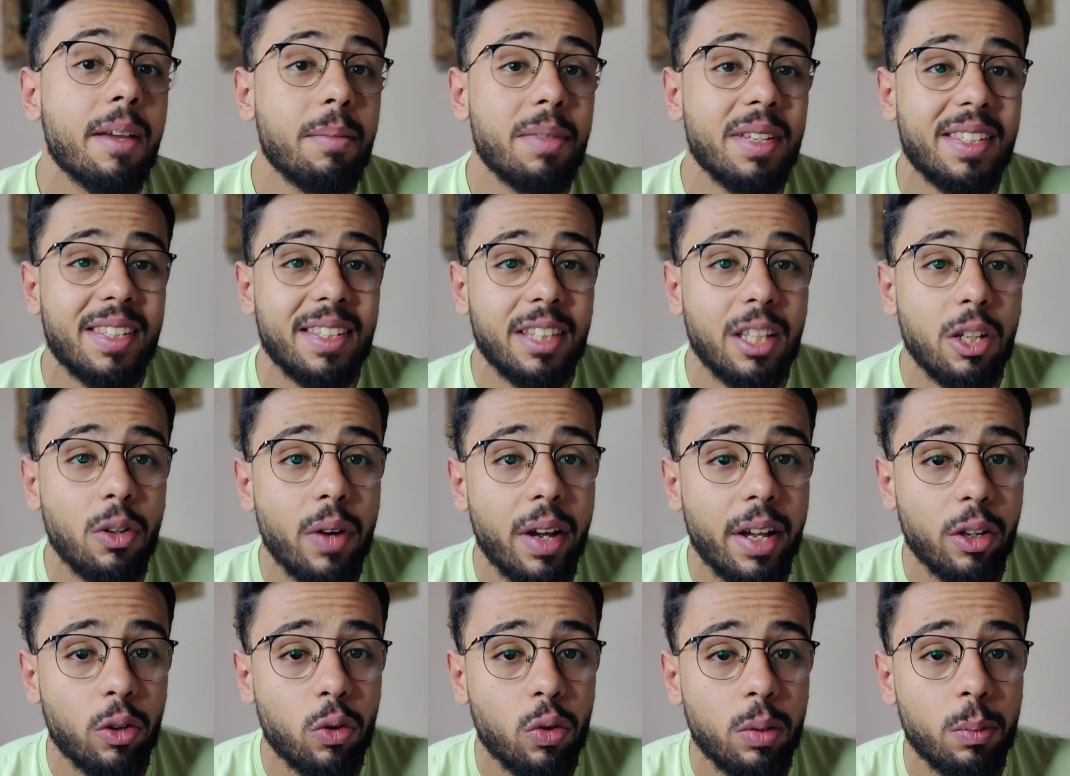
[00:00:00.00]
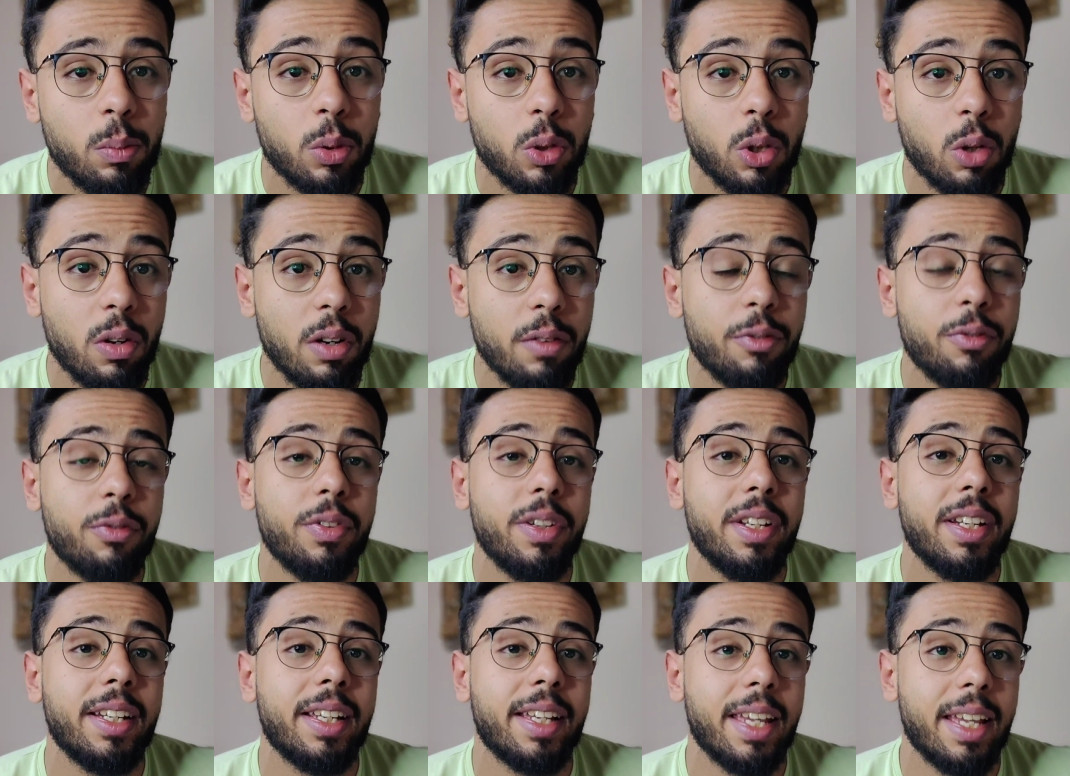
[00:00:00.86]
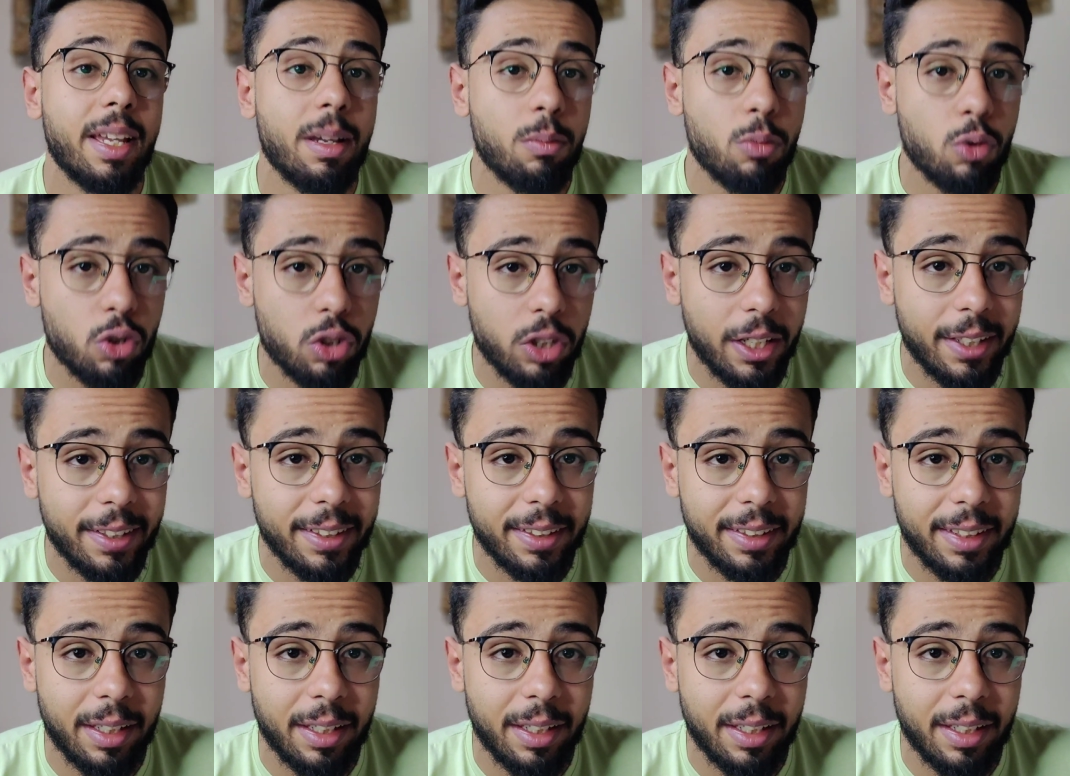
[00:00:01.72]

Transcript: بس الدواء هيكون متوفر كمستحضر